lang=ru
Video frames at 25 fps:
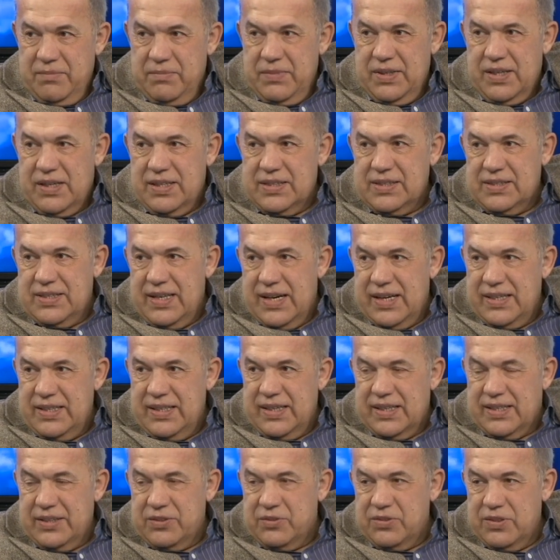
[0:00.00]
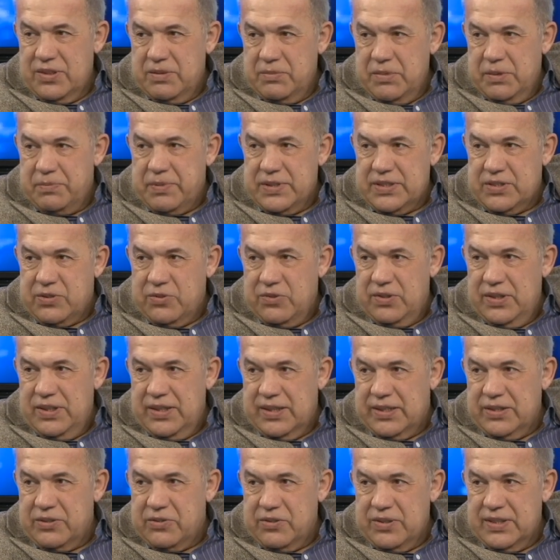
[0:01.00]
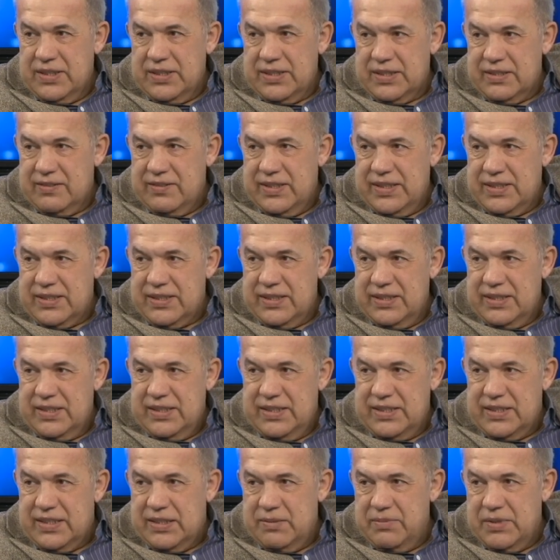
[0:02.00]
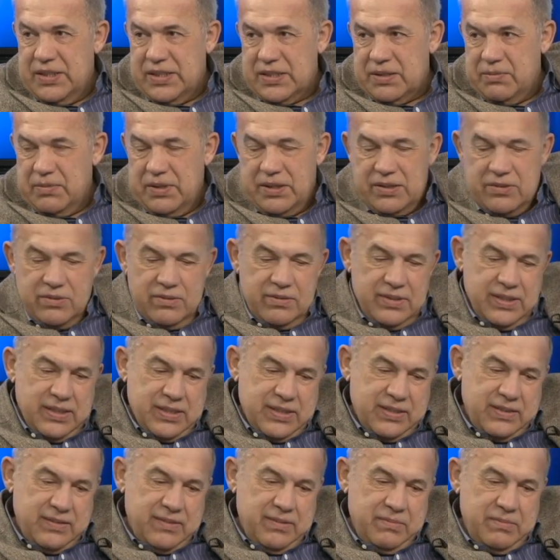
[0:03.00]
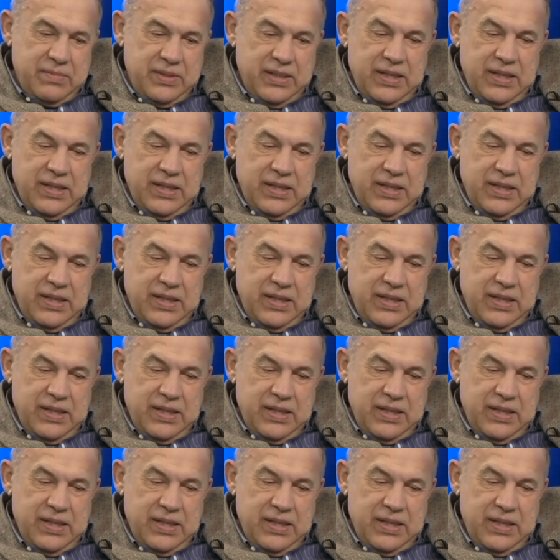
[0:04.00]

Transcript: мироздание, которое мы построили, которое называется нынешним нашим государством.